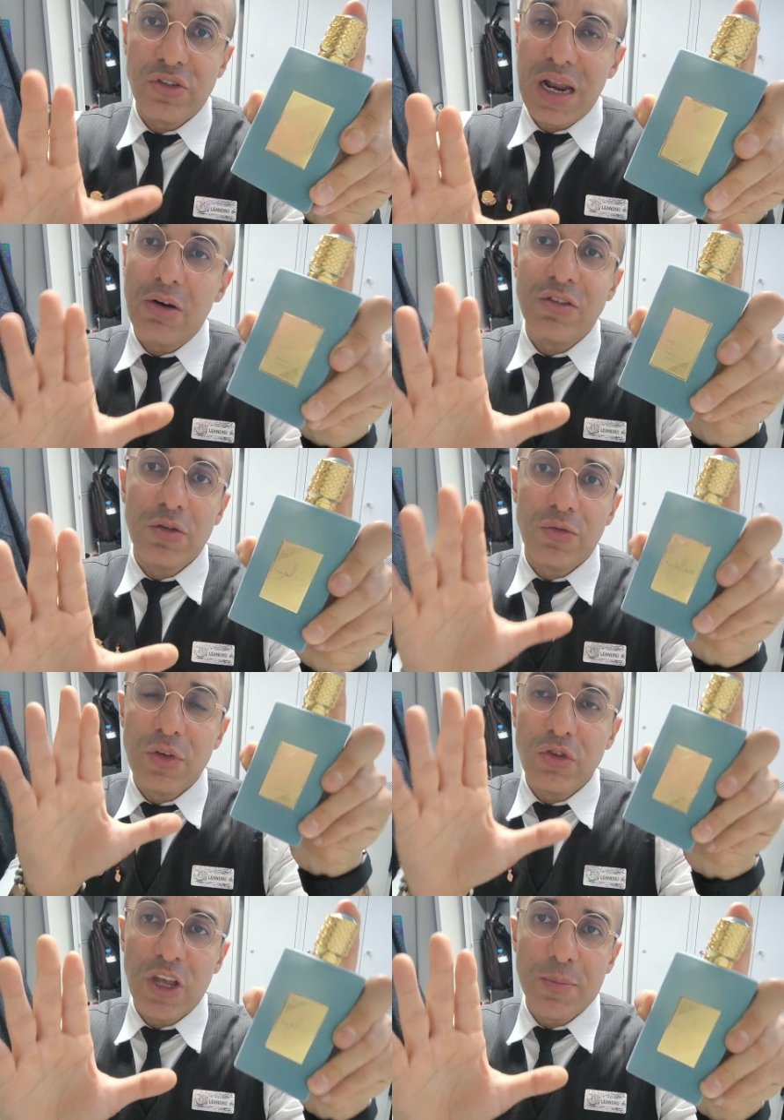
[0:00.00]
Trago esse
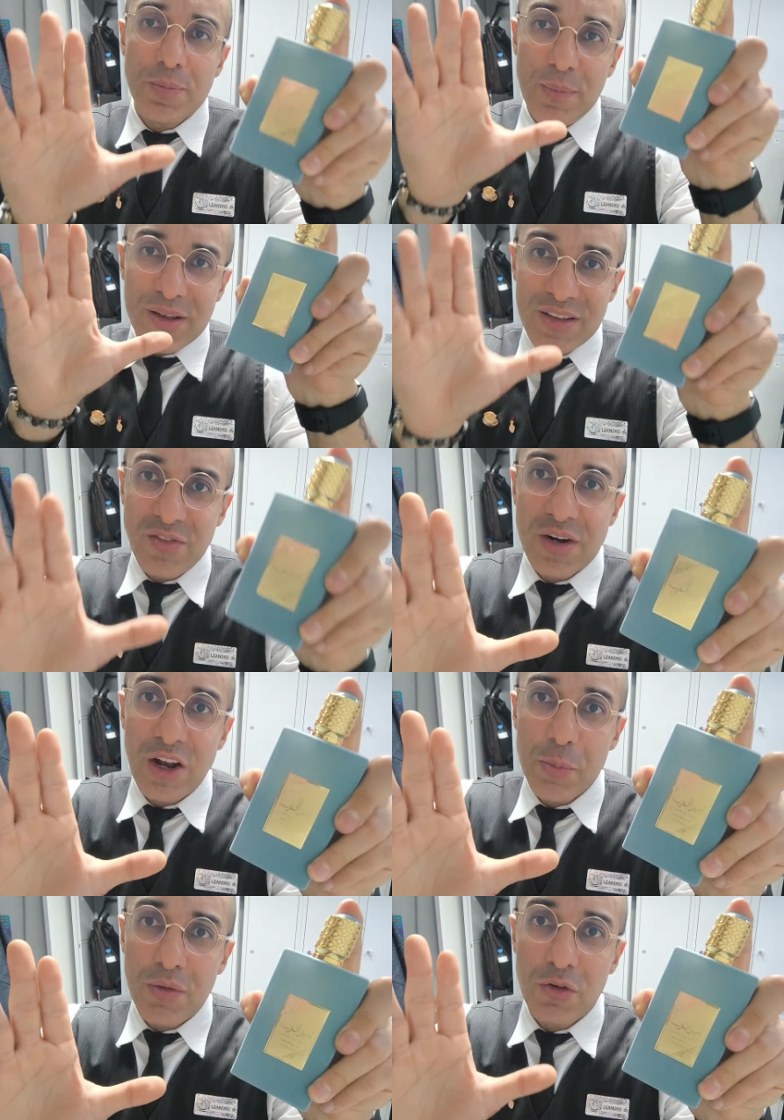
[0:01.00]
vídeo aqui para passar a
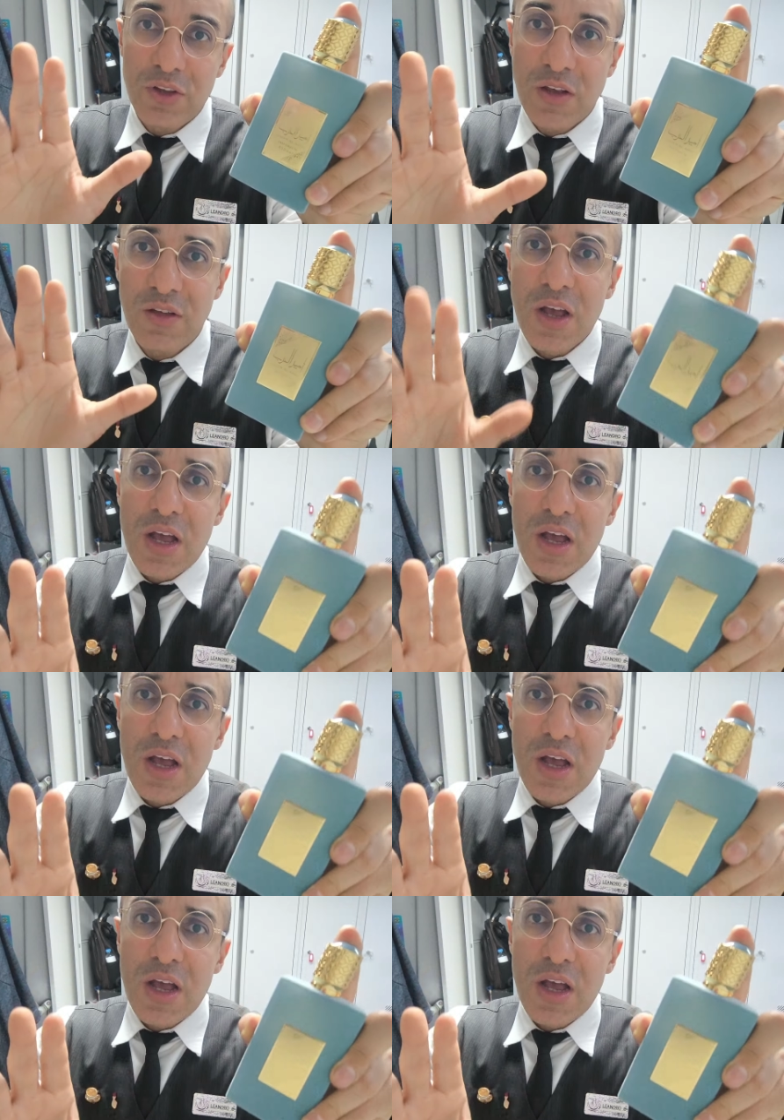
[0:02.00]
verdade para vocês,